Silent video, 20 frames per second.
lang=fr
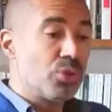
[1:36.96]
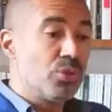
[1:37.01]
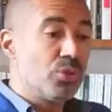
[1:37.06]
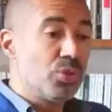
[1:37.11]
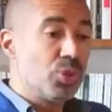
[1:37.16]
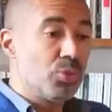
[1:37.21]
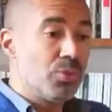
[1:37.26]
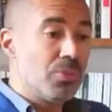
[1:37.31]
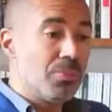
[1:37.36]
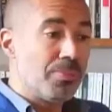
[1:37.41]
ne
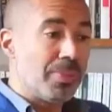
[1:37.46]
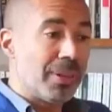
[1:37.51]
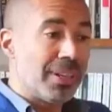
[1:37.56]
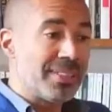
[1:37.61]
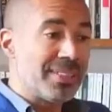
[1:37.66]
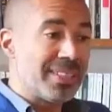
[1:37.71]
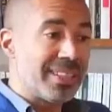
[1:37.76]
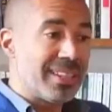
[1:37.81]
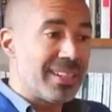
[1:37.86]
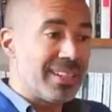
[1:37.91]
suis
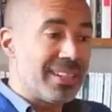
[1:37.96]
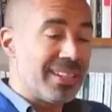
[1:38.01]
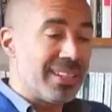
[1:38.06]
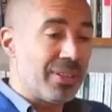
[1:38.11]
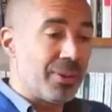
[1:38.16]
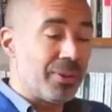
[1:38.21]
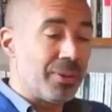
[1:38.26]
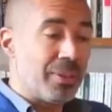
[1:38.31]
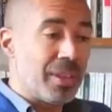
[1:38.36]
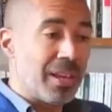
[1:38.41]
pas allé
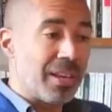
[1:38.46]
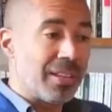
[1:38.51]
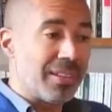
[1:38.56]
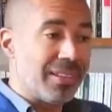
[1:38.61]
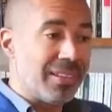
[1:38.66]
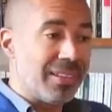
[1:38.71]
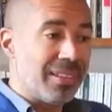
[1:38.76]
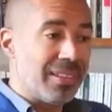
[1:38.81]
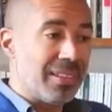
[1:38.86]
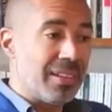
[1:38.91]

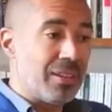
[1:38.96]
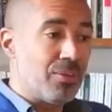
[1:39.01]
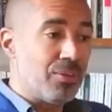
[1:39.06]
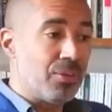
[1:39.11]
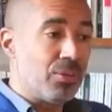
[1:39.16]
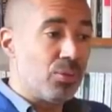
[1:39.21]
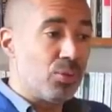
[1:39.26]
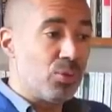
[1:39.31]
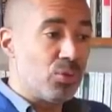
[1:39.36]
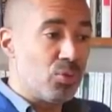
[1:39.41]
regarder
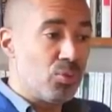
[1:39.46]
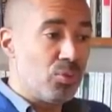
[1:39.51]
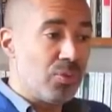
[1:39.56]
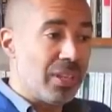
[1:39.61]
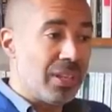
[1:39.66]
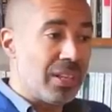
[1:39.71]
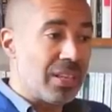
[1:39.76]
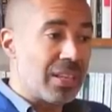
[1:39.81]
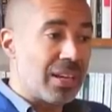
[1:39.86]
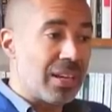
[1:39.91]
le dessous
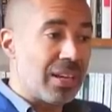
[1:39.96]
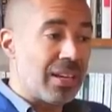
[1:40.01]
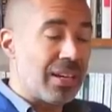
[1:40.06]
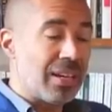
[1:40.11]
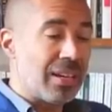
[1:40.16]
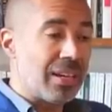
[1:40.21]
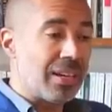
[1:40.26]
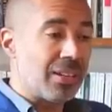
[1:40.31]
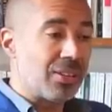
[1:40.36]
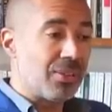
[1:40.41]
des
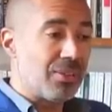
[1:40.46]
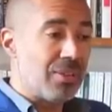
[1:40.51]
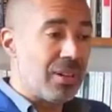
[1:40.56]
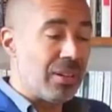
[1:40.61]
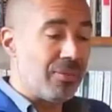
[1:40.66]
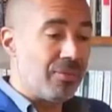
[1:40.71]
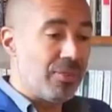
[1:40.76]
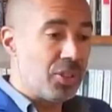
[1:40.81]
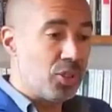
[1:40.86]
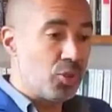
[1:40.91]
cartes,
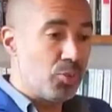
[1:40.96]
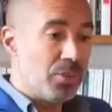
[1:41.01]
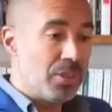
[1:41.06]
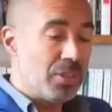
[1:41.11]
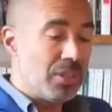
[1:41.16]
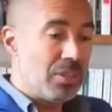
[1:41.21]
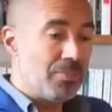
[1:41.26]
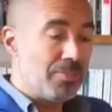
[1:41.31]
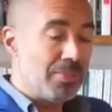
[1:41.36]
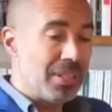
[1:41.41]
l'affiche
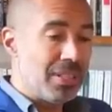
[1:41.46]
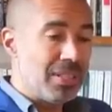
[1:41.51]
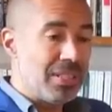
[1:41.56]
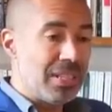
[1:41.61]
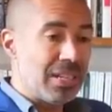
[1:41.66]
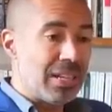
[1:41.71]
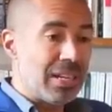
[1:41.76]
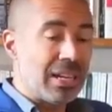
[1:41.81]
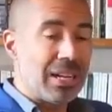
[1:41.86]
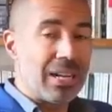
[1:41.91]

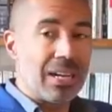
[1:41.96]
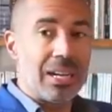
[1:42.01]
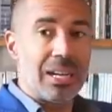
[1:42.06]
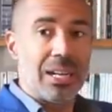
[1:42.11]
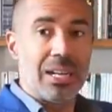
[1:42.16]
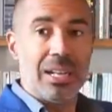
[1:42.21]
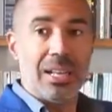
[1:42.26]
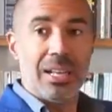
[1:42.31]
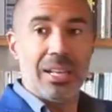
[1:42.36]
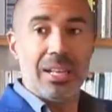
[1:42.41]
Wikipédia,